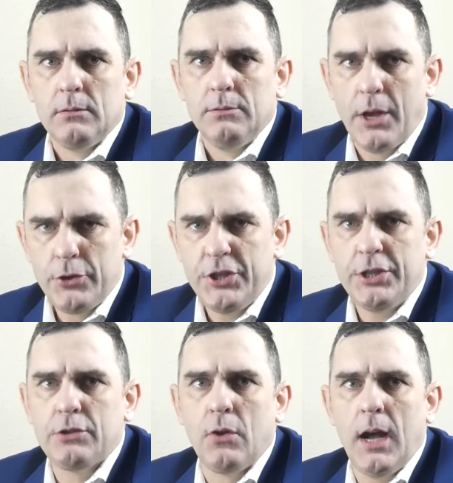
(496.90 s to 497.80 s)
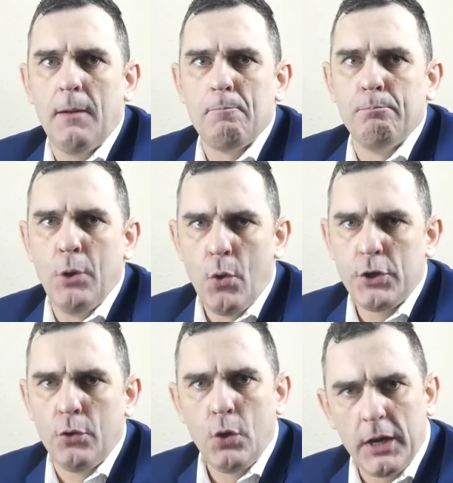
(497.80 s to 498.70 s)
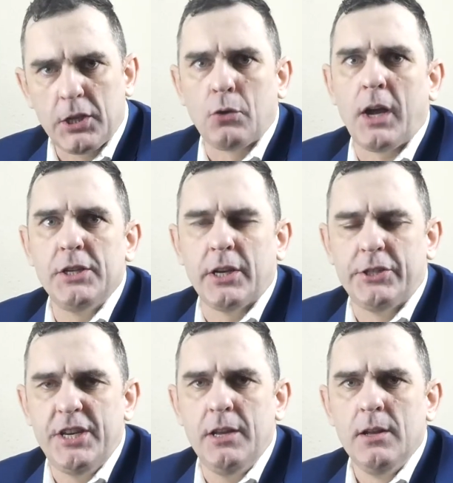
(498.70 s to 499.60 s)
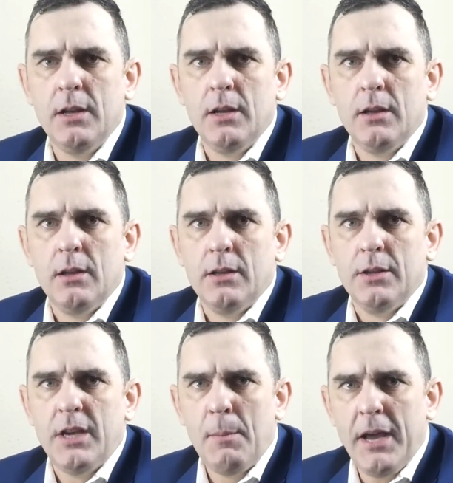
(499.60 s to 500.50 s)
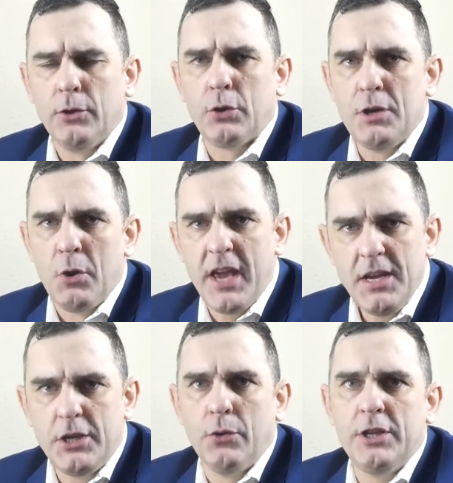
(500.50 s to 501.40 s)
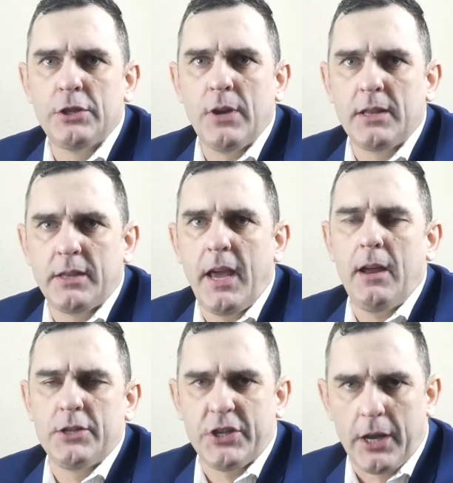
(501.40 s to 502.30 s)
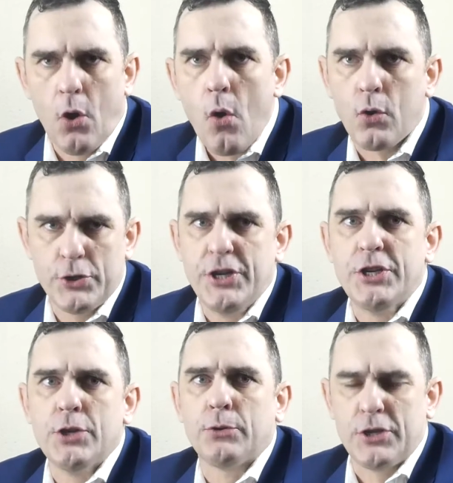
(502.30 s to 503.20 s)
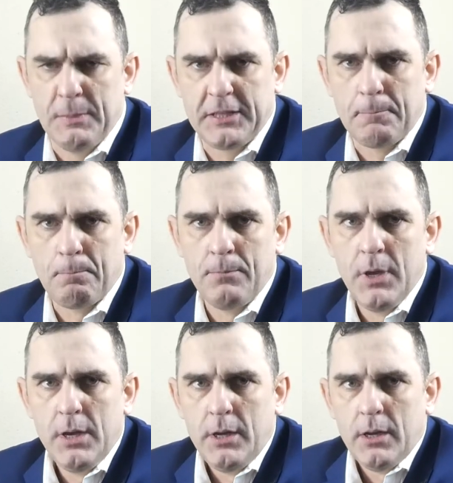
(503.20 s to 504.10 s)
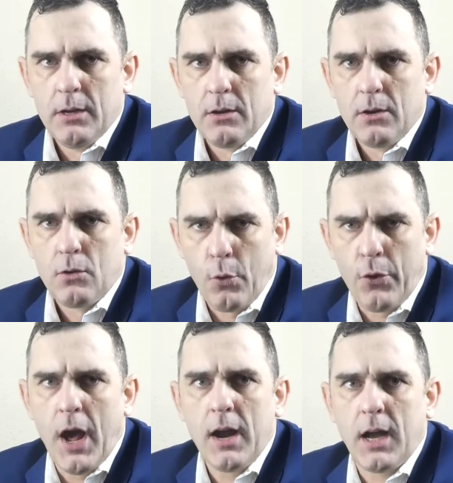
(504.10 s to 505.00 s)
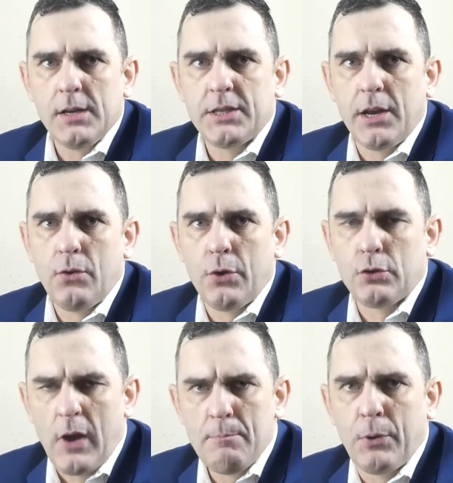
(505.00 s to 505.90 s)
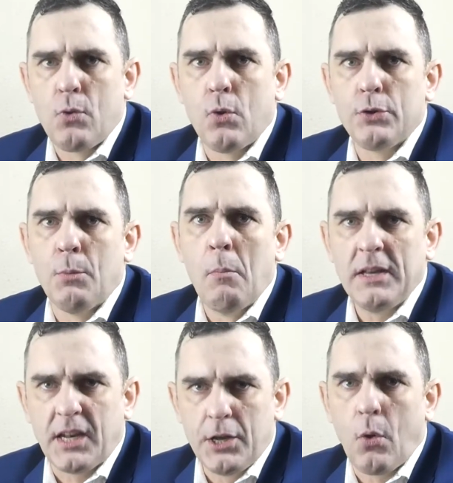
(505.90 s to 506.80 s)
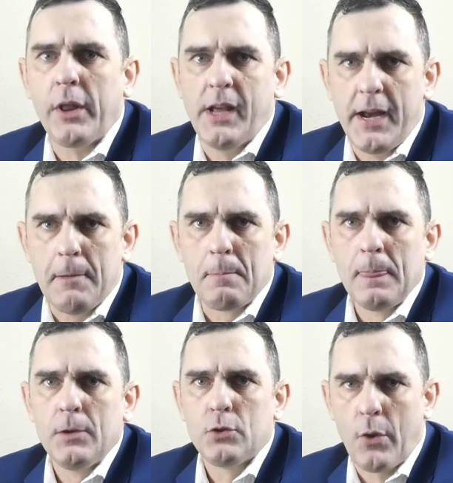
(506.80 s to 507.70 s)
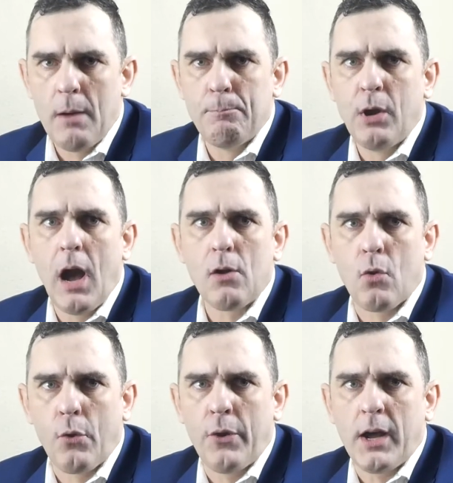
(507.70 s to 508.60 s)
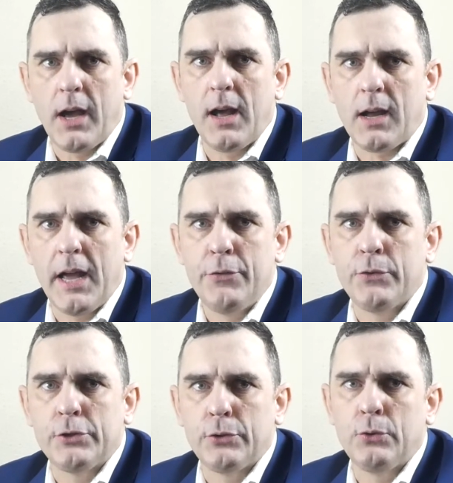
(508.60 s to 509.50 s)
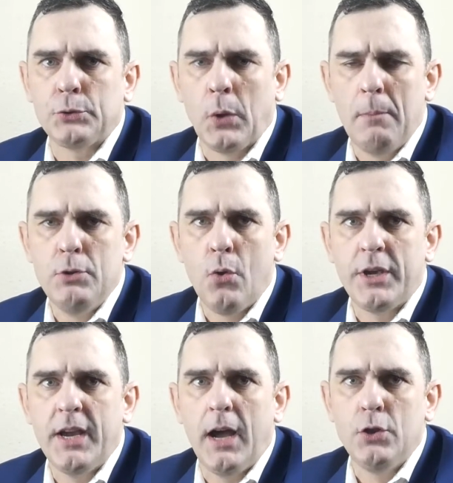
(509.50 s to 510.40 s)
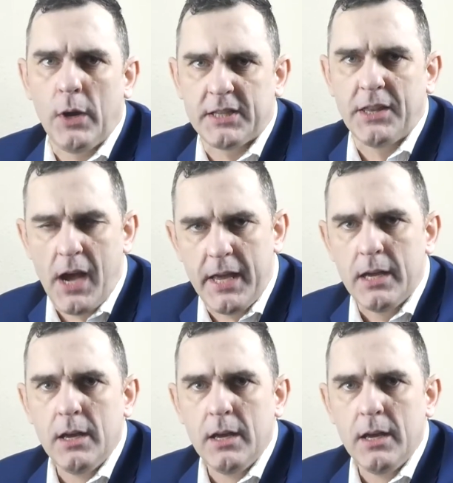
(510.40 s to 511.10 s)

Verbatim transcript: ナルシストは病気を弱さと解釈し病の時も元気を偽って力を誇示しようとしますコロナ感染後のトランプの行動もまさにこれでありトランプがコロナから回復することは病気が弱さであり